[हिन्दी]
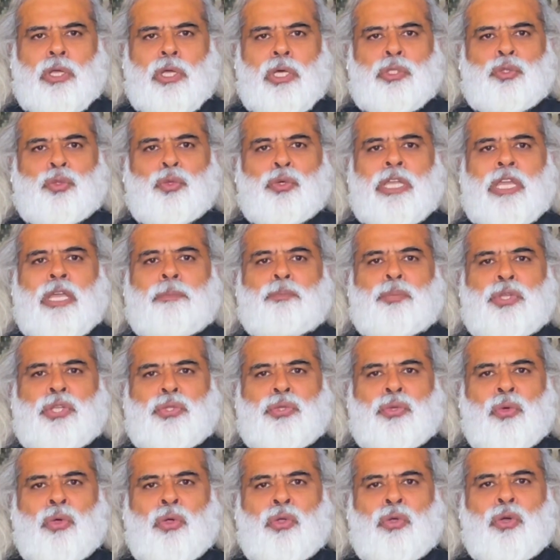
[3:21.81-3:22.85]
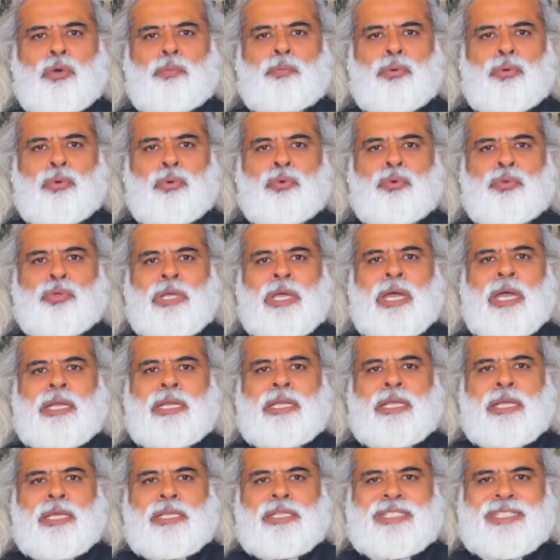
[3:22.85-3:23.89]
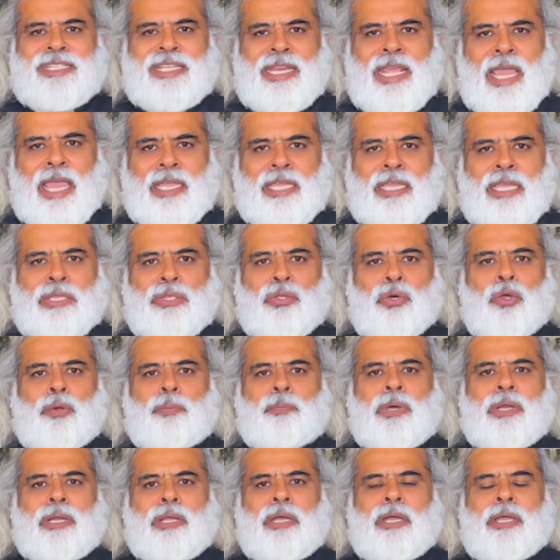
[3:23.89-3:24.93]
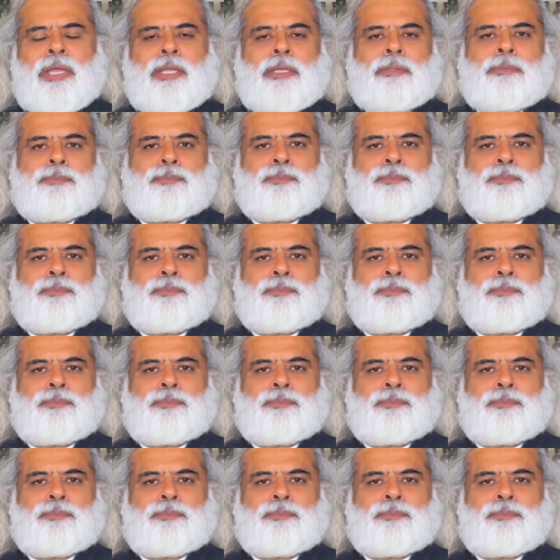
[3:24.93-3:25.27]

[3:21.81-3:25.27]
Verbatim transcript: कद्दू के बीजों को भून कर स्नैक के तौर पर खाएं।